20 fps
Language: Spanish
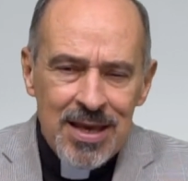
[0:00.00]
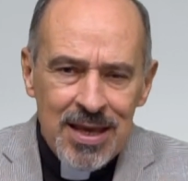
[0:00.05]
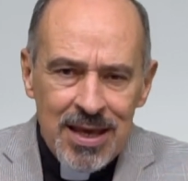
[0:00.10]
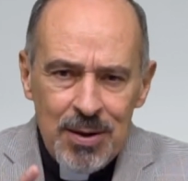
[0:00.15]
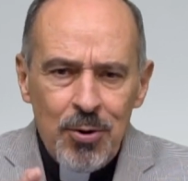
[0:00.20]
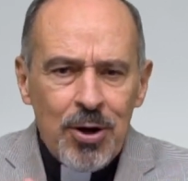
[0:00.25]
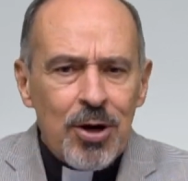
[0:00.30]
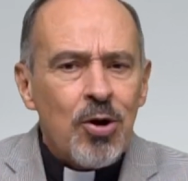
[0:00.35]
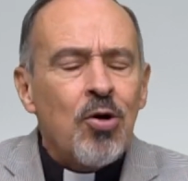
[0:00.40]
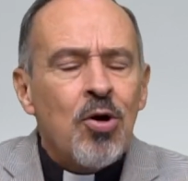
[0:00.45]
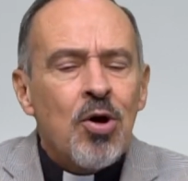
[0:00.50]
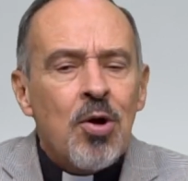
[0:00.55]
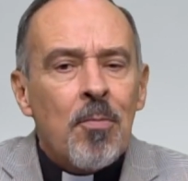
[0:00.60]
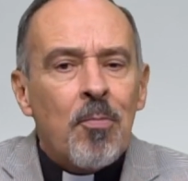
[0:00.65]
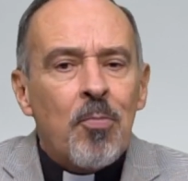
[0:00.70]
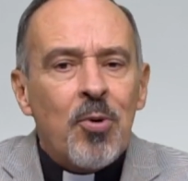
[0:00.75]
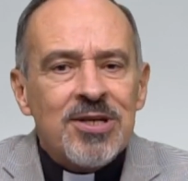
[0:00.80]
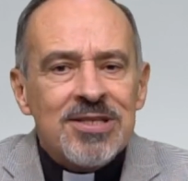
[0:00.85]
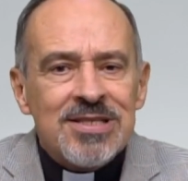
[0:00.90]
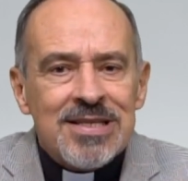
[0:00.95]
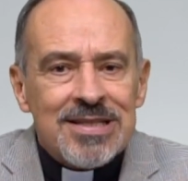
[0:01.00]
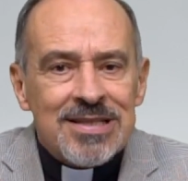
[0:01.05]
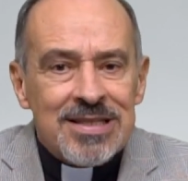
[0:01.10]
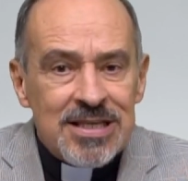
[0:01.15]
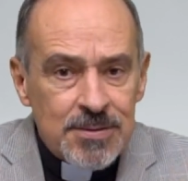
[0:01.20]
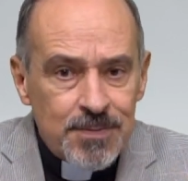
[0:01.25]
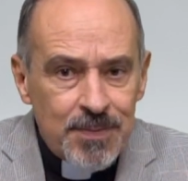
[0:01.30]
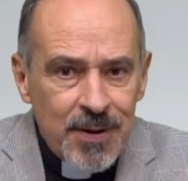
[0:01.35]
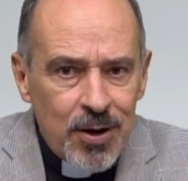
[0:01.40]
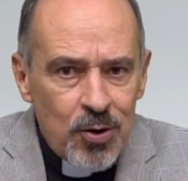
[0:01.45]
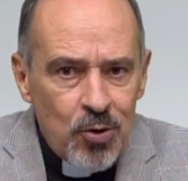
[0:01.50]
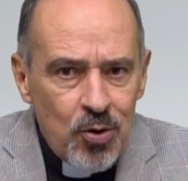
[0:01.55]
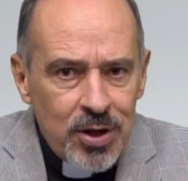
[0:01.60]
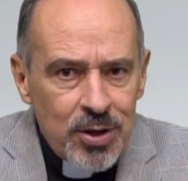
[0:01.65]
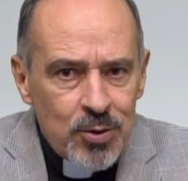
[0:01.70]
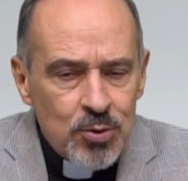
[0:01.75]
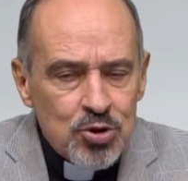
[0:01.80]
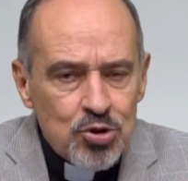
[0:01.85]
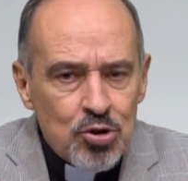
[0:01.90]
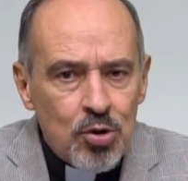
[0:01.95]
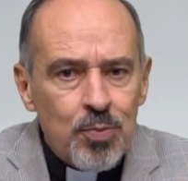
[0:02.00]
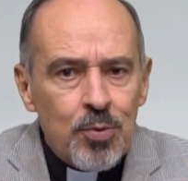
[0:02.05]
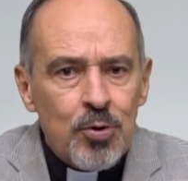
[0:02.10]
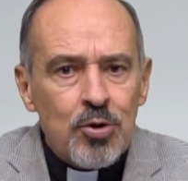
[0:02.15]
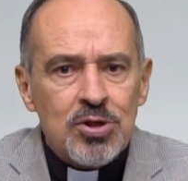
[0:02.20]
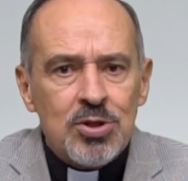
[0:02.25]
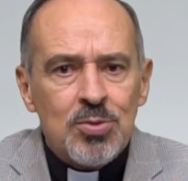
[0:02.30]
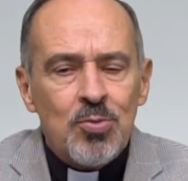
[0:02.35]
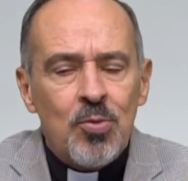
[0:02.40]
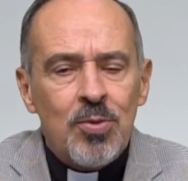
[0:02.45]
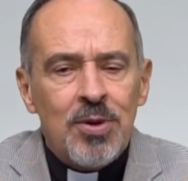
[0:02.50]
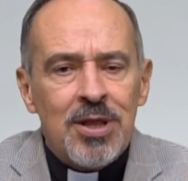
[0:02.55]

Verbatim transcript: Y bueno, pues te espero en nuestro próximo